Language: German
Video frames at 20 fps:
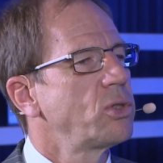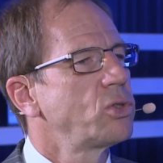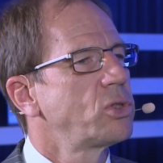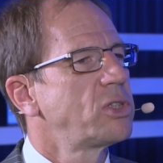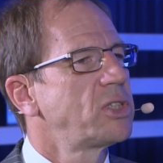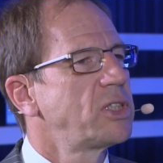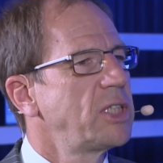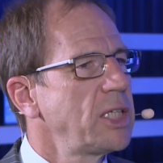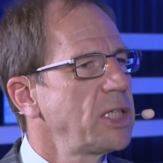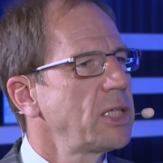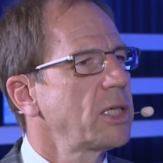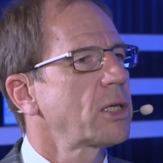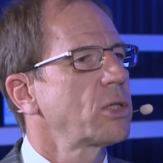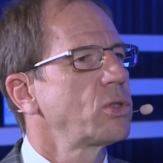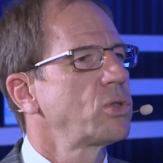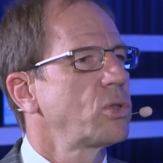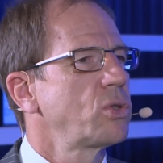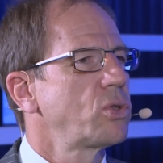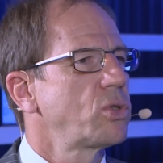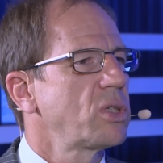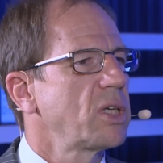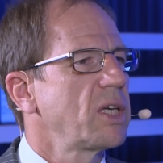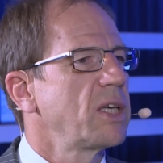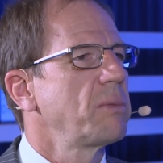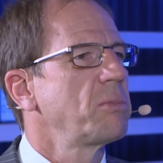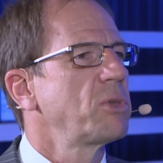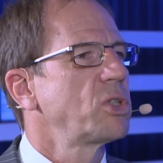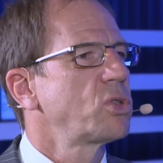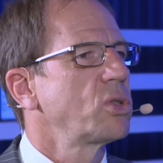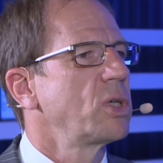sichere
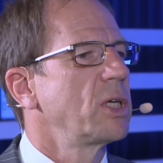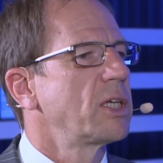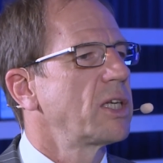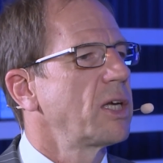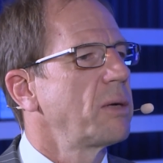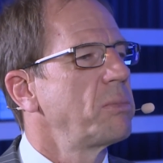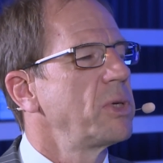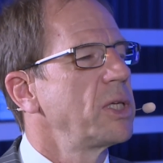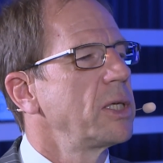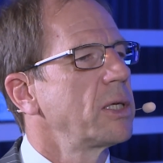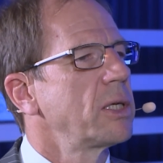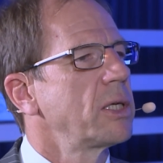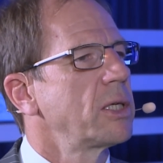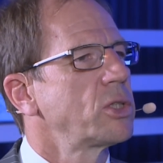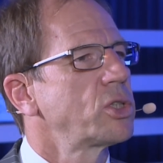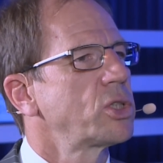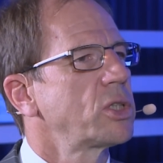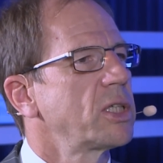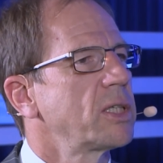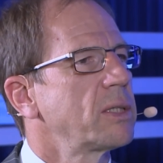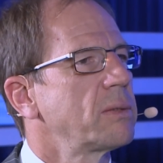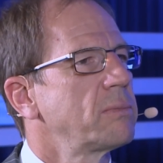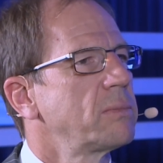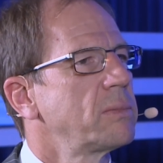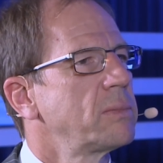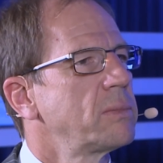Systeme zu etablieren, entstehen.